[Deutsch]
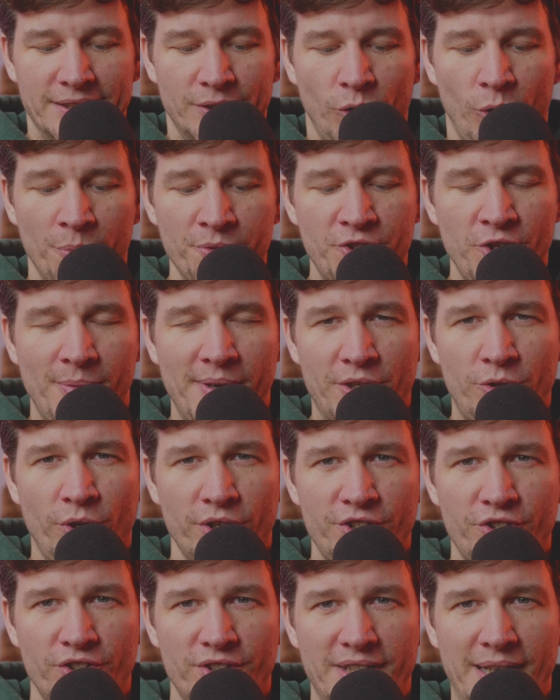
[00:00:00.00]
Um es nochmal
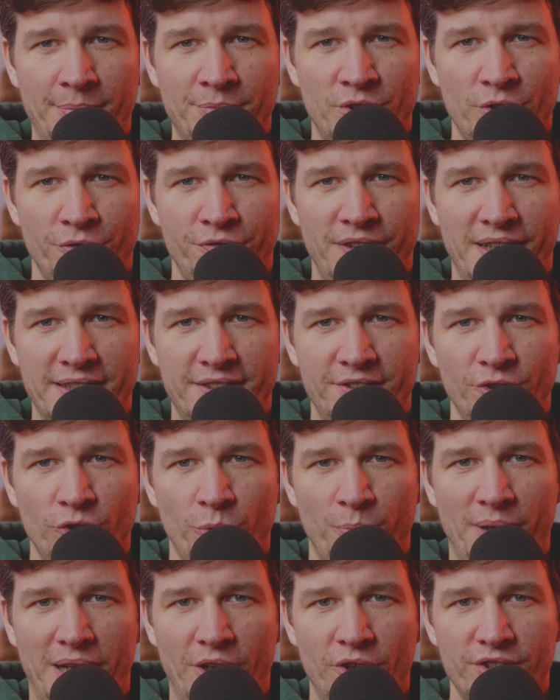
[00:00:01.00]
kurz zusammenzufassen, du
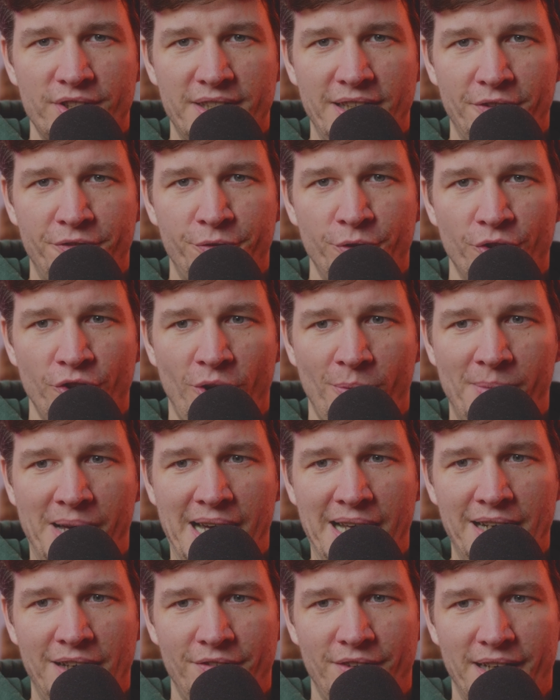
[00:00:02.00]
brauchst dafür
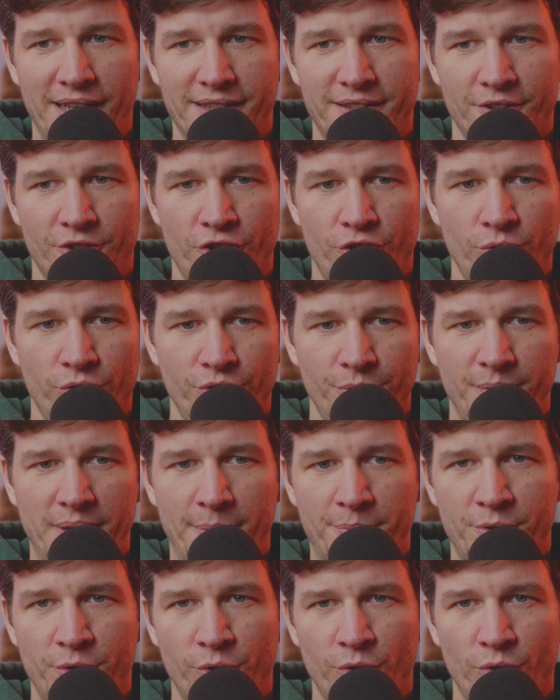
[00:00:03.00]
normalerweise ein Studium der
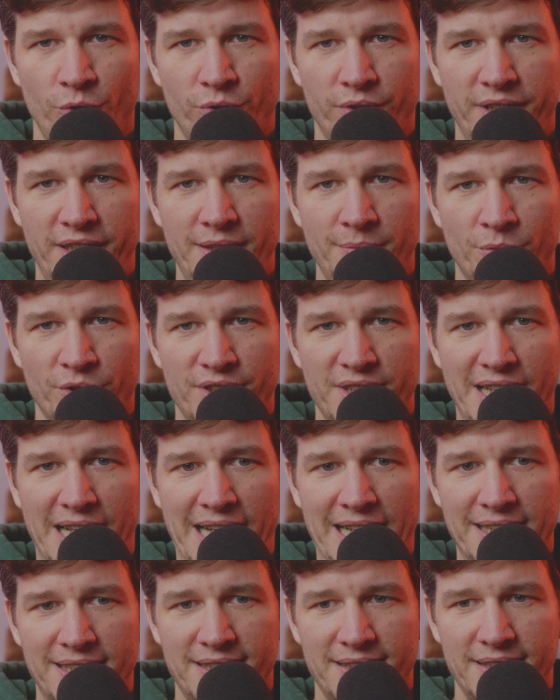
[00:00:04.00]
Psychologie, musst
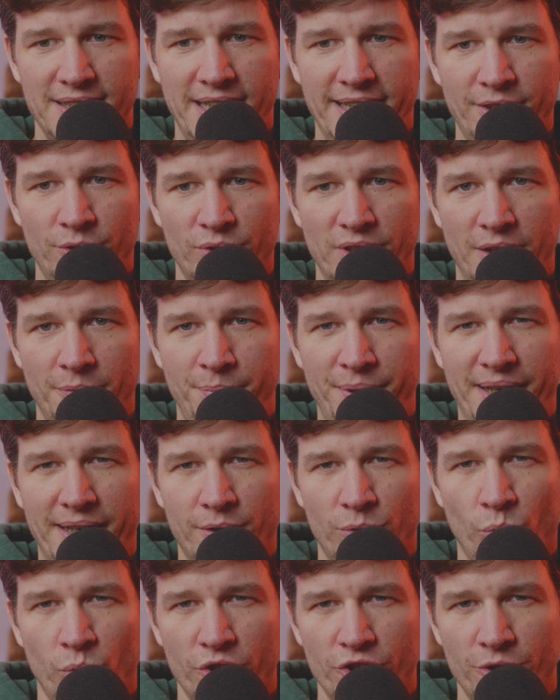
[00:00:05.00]
Arzt sein oder einen
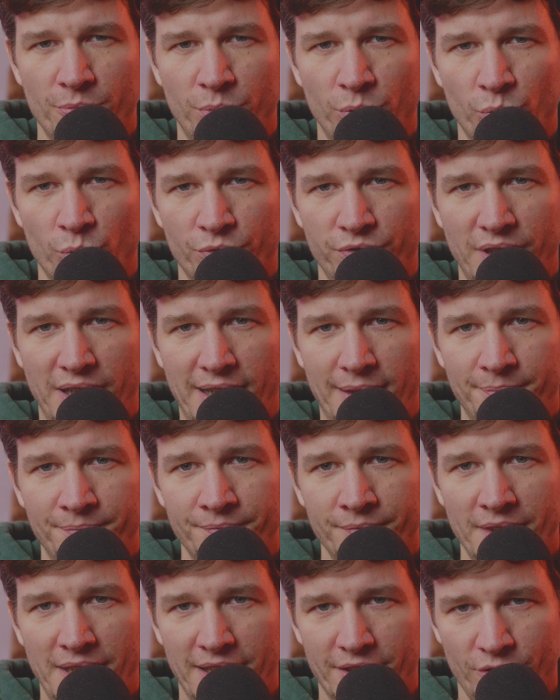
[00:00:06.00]
pädagogischen Beruf
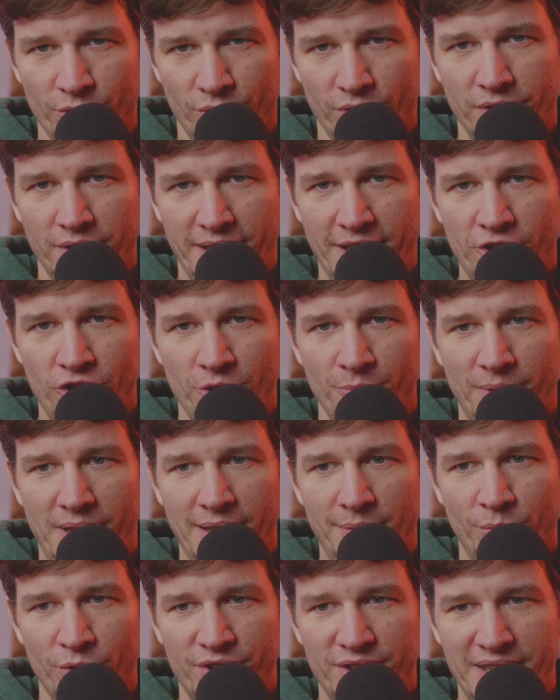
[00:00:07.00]
haben. Also das schon
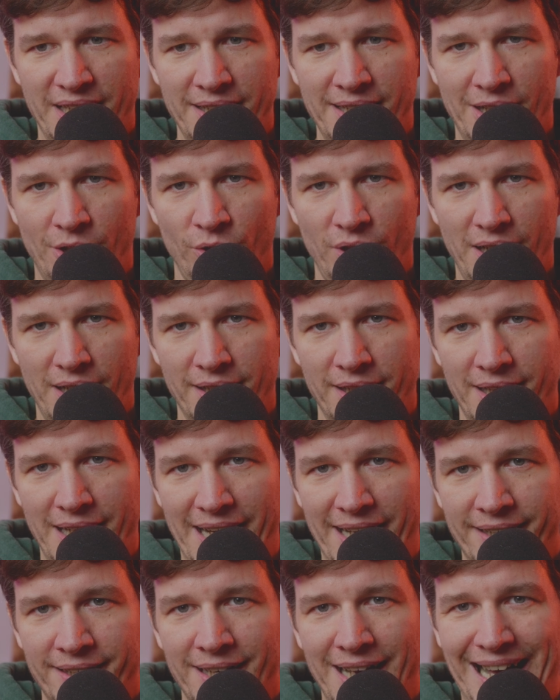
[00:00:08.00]
mal. Musst dann auch äh,
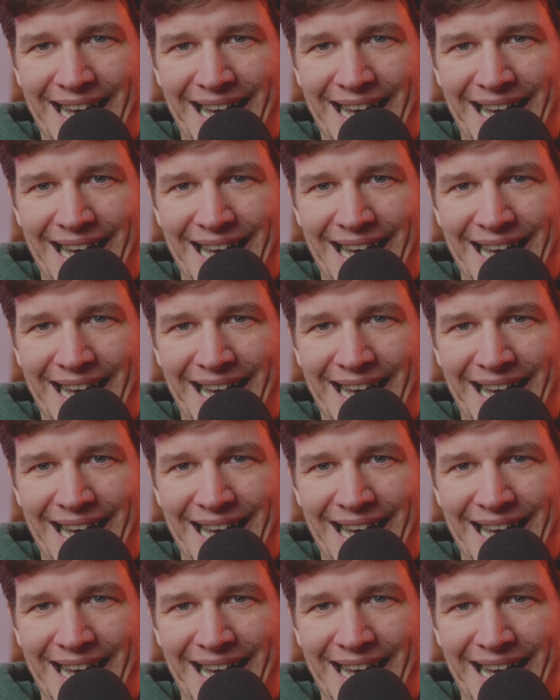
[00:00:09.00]
an